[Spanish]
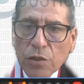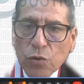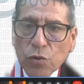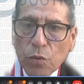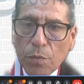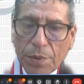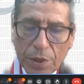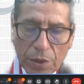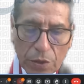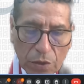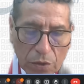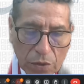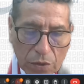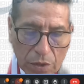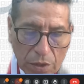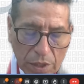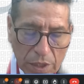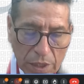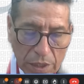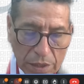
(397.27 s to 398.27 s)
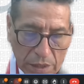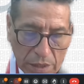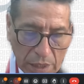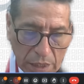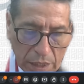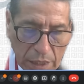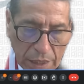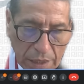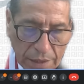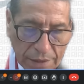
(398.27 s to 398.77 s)
superior,
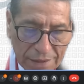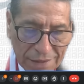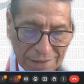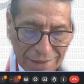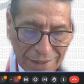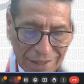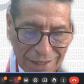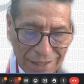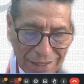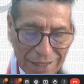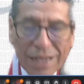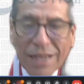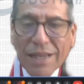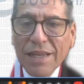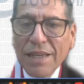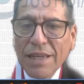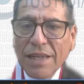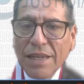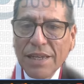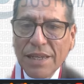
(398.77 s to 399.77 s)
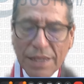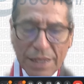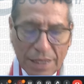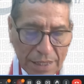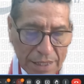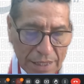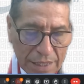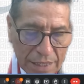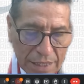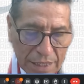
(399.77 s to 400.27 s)
este, esta sala
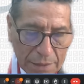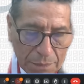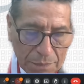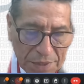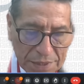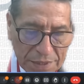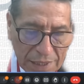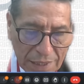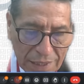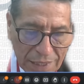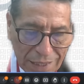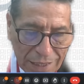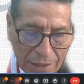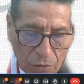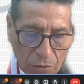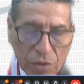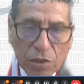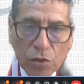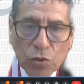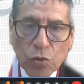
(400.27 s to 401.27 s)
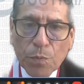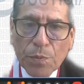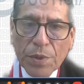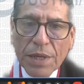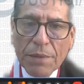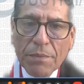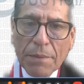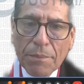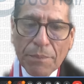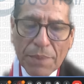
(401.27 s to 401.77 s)
especial de la Corte
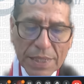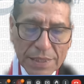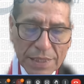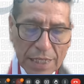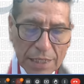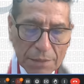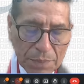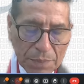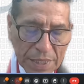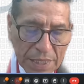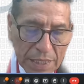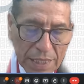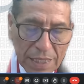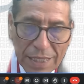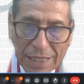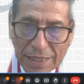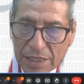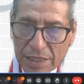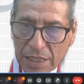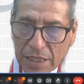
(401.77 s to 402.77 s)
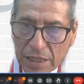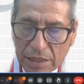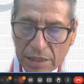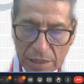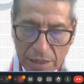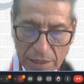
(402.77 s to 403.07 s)
Suprema pasa a expedir la siguiente